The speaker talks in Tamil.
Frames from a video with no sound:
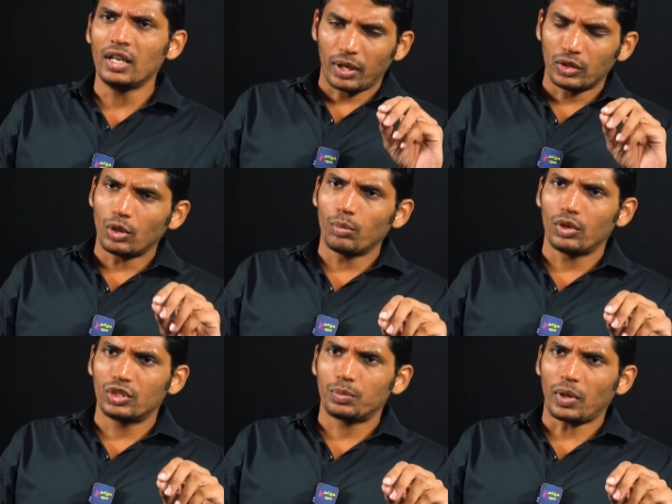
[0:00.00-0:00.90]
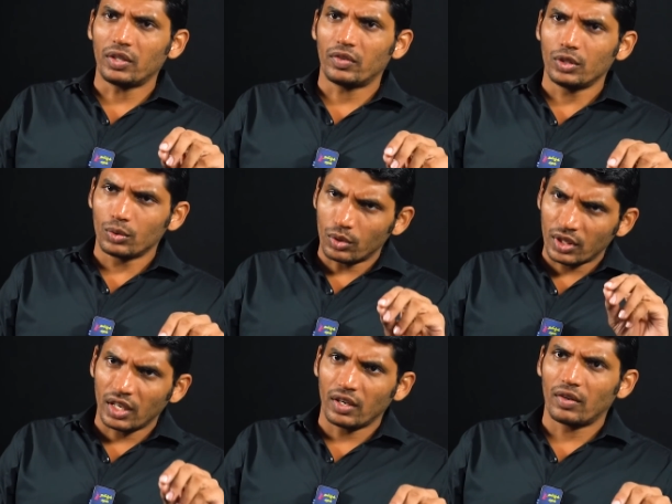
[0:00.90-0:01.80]
பத்தொம்போது ஸ்பாட் வந்து
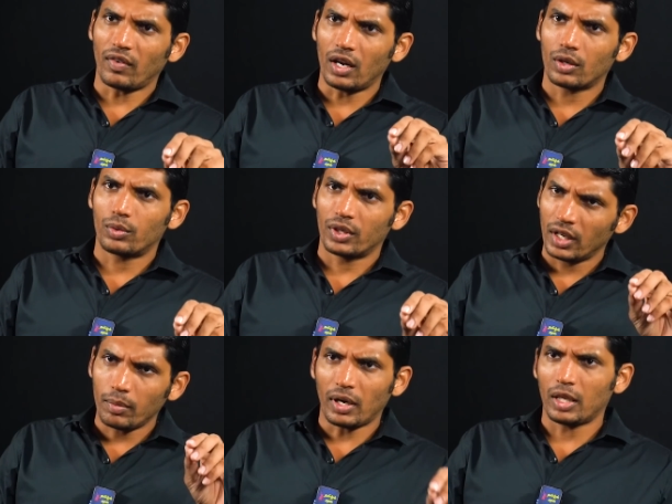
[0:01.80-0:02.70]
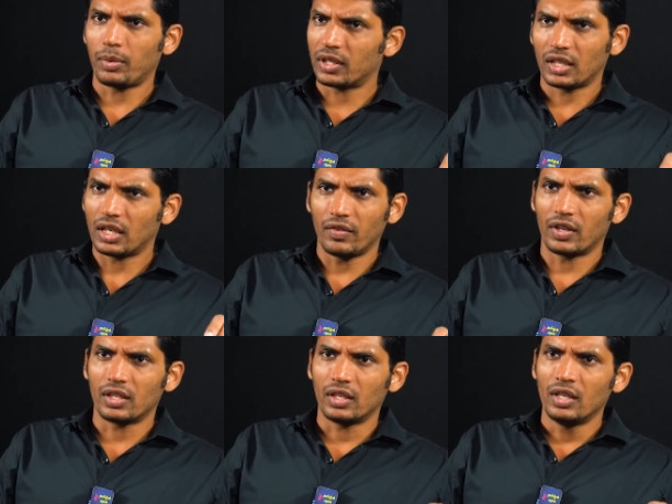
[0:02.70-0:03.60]
குக்கி வாழக்கூடிய மலைப்பகுதிகளில்
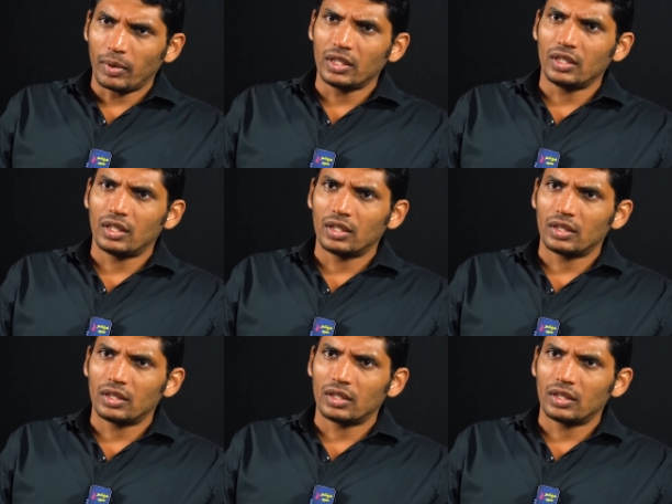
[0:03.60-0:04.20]
வருது மைத்தி